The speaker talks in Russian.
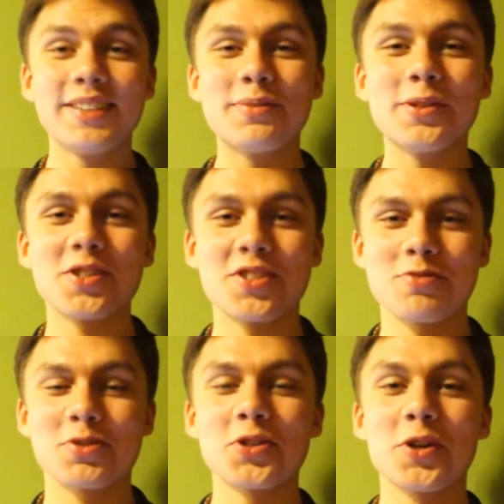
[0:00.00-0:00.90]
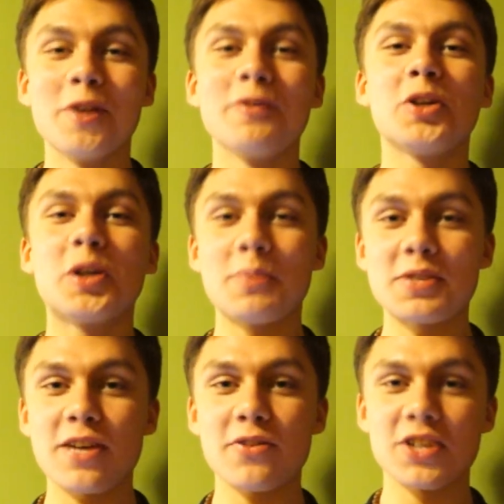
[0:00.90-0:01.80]
Это было очень смешно. Вы только
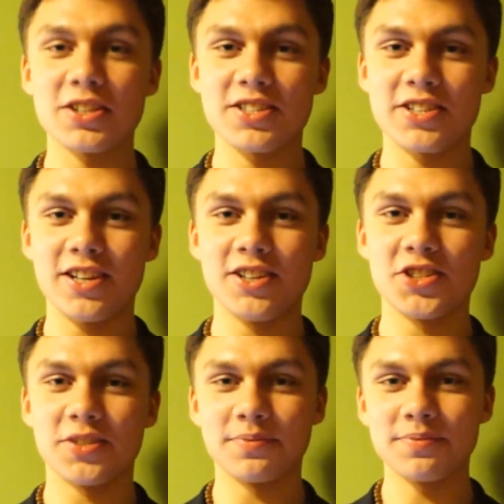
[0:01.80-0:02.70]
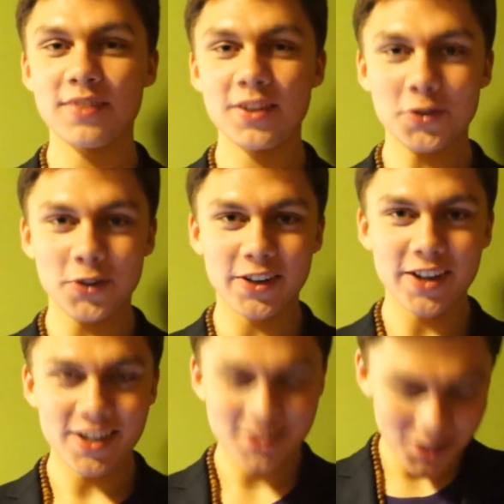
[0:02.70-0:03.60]
представьте это зрелище. Такой
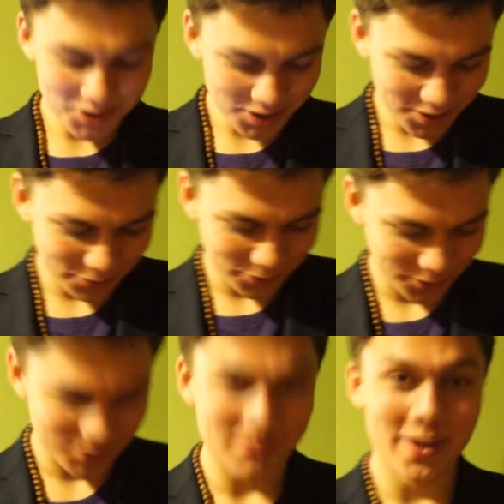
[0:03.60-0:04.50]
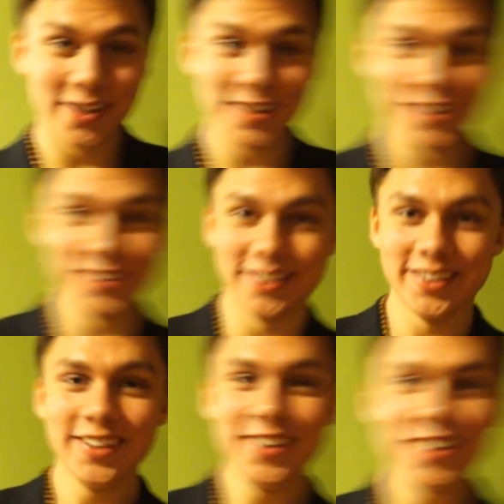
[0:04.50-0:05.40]
Саша и в таких семейниках
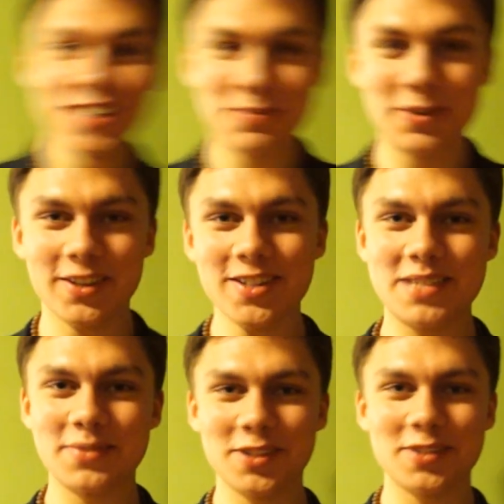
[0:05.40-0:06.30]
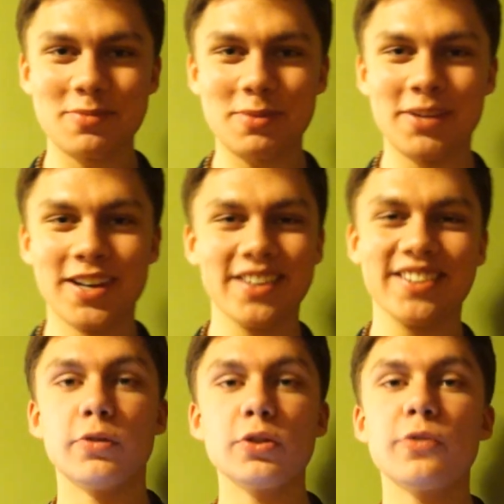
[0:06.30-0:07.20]
и с полотенцем идет в
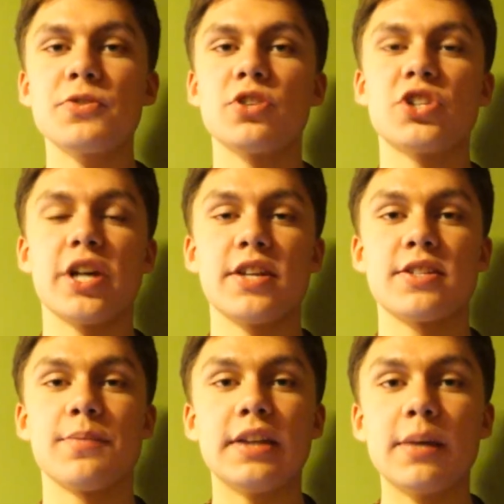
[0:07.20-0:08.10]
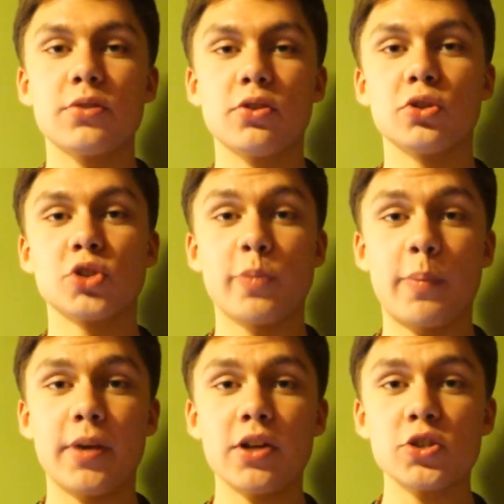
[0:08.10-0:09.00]
супермаркет. Вот он возвращается. И там, где он шел по
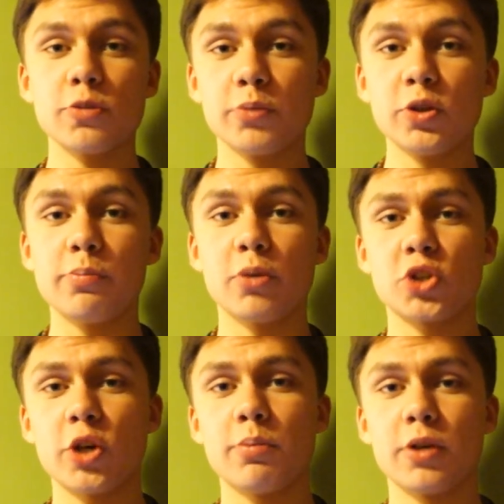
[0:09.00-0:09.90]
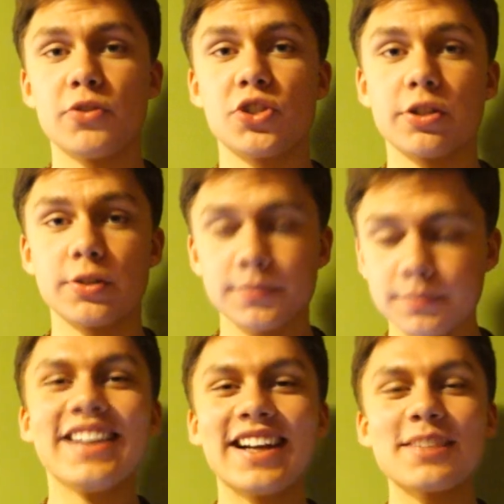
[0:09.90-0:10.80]
пляжу, был небольшой обрывчик.
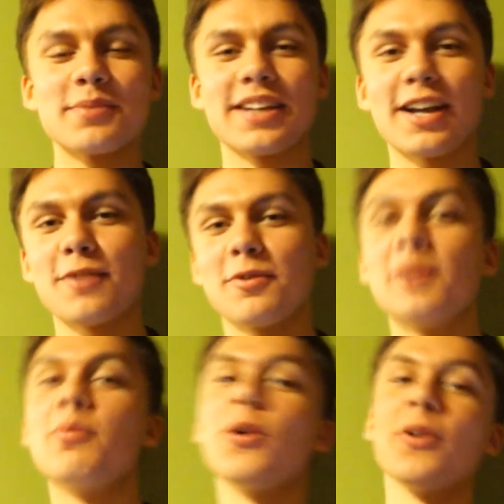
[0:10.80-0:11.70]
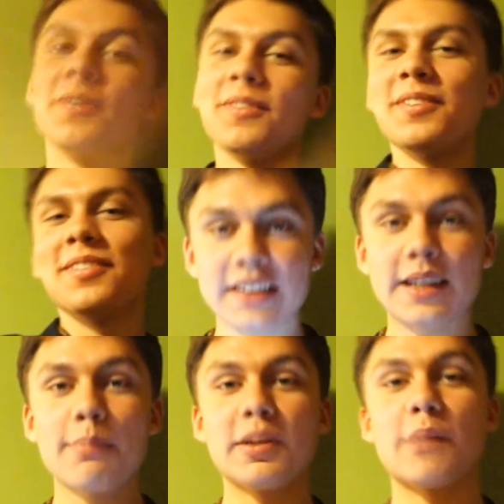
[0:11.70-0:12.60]
И рядом играли в волейбол.
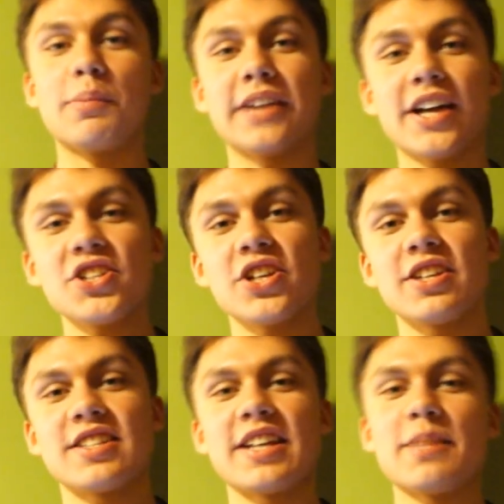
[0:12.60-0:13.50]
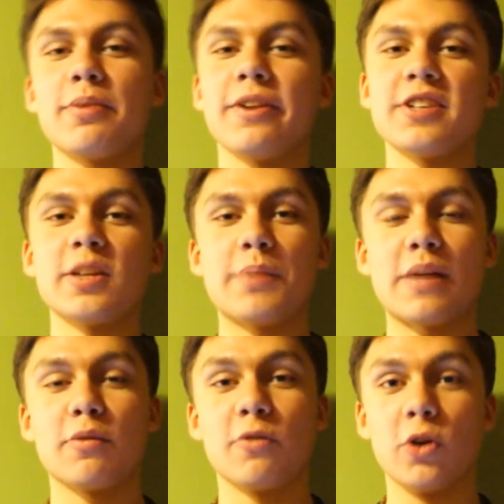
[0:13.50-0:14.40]
Там была подача, и Саня перелетела
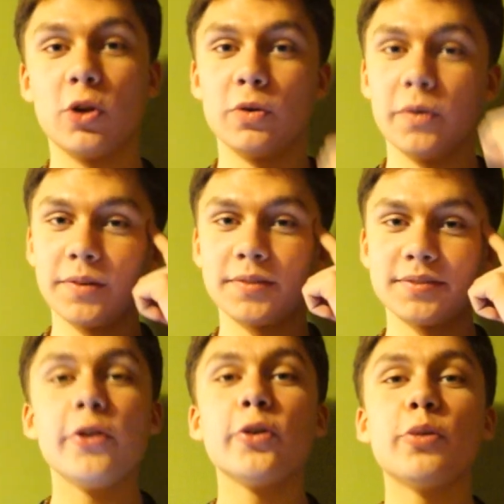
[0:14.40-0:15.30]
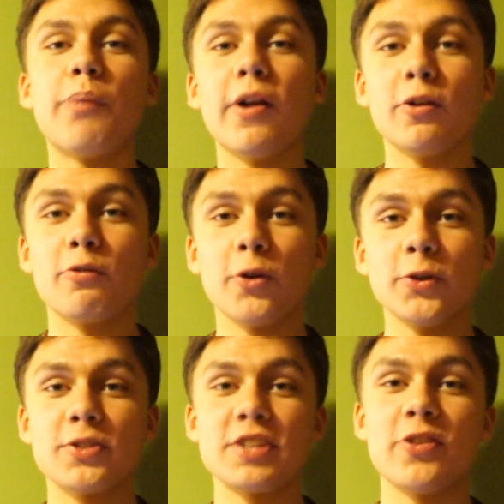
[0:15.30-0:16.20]
прямо в голову. И он упал в
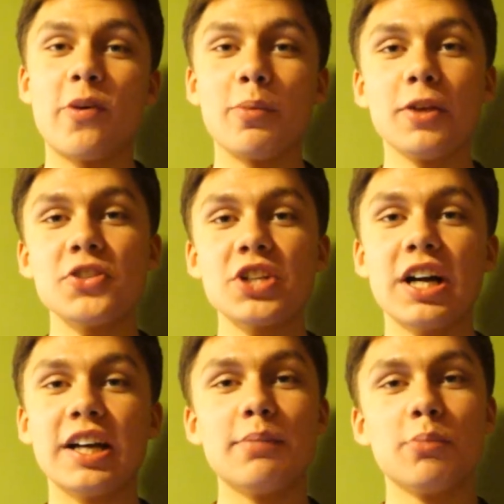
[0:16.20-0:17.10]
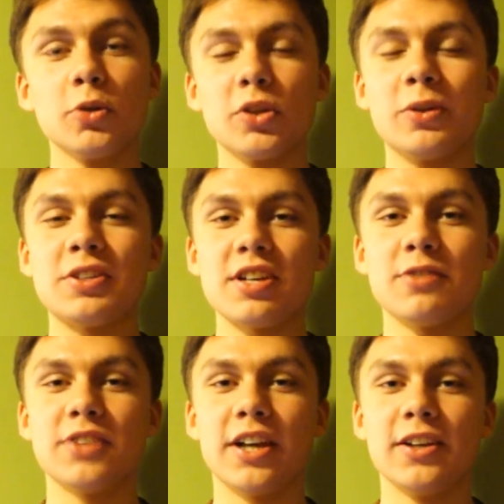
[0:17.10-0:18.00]
воду с этого обрывчика, и булки влетели
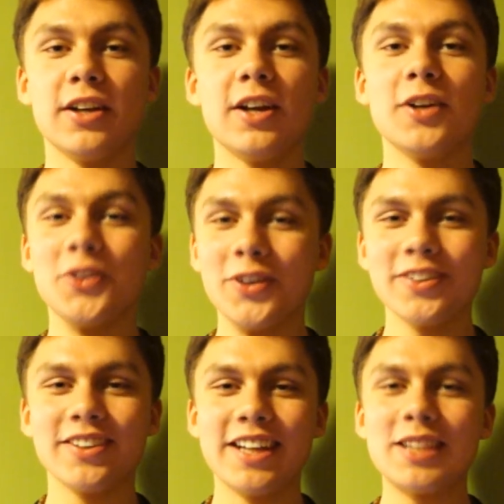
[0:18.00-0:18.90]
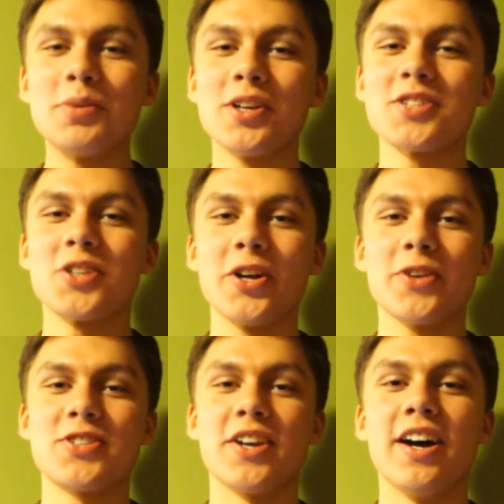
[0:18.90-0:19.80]
вдаль. Но он на этом не
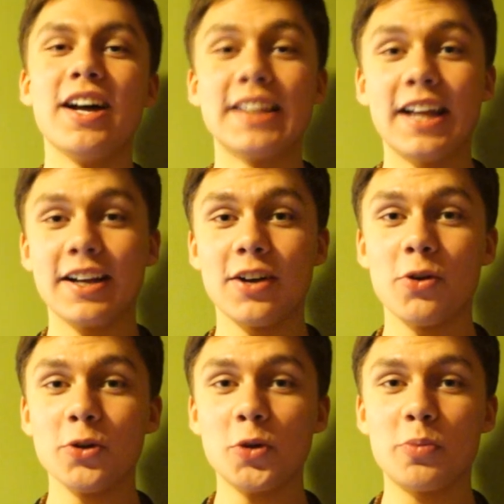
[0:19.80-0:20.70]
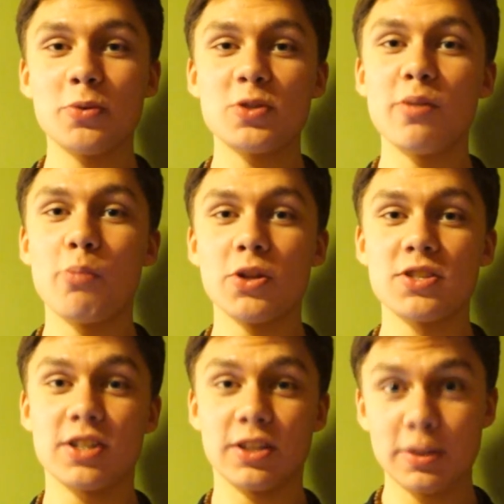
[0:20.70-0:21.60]
расстроился, так как он купил себе
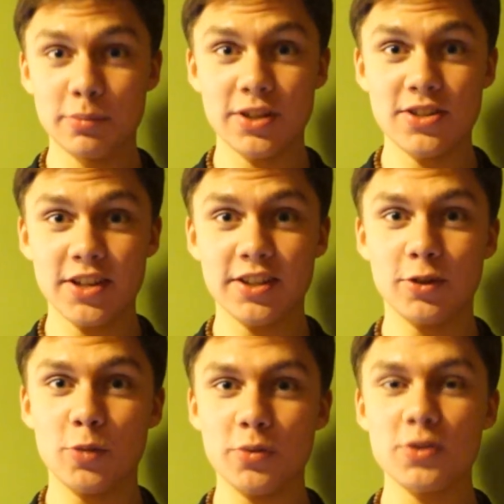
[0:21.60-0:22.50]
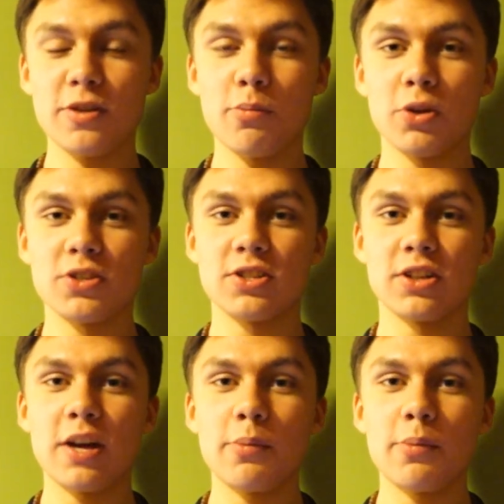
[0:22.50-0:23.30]
монстра. Но мы и деньги, купил себе монстр.